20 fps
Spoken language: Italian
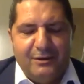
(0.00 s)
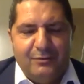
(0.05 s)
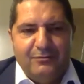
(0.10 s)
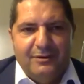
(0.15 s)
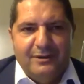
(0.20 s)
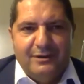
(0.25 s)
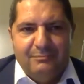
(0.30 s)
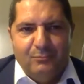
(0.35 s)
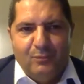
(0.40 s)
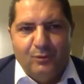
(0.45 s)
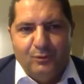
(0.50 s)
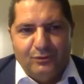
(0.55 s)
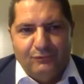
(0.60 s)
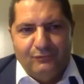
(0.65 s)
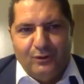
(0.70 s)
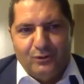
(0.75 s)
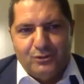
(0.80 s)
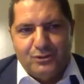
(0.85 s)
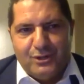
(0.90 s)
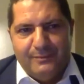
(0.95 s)
eh, molto
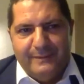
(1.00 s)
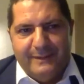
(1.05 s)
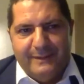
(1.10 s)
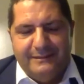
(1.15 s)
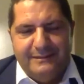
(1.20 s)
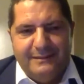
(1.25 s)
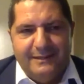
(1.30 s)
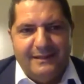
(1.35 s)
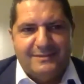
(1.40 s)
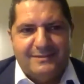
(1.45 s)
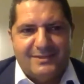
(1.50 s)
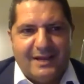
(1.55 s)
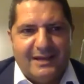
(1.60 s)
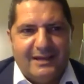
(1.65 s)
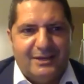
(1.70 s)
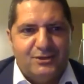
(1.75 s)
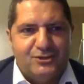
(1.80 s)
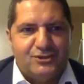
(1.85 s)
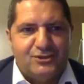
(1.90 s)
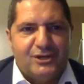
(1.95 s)
velocemente e sta
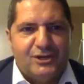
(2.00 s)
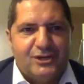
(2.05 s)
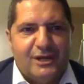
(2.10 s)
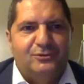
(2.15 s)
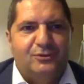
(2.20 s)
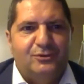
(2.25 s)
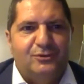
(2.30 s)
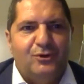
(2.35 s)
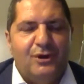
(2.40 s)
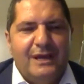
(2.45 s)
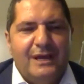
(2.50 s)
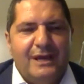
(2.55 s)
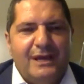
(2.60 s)
crescendo,